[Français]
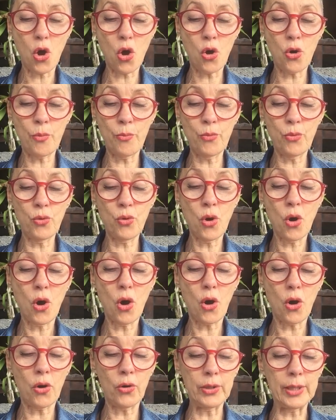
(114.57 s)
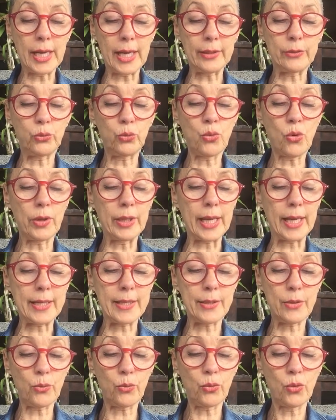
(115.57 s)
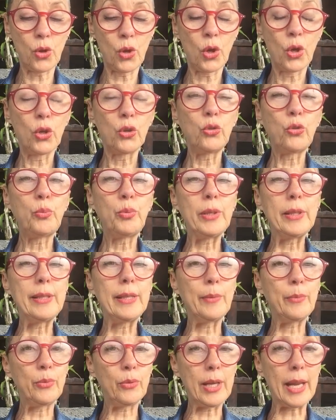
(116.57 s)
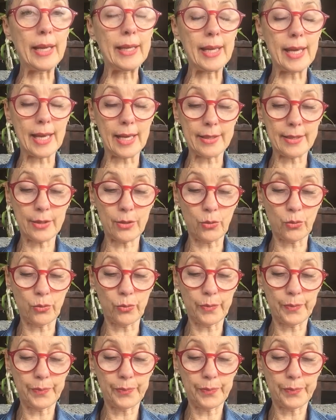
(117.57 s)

en mots, en actes ou en actions depuis le début de la création.